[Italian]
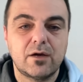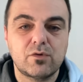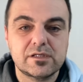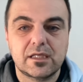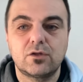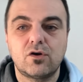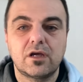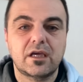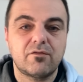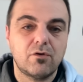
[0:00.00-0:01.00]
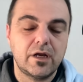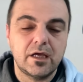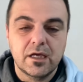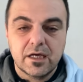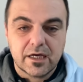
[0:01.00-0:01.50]
a questa donna che
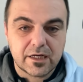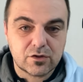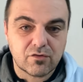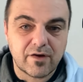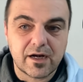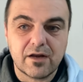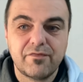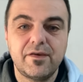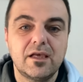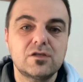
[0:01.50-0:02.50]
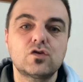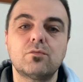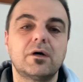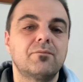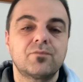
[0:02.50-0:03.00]
vuole ritrovare la figlia,
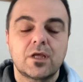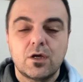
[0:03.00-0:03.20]
insomma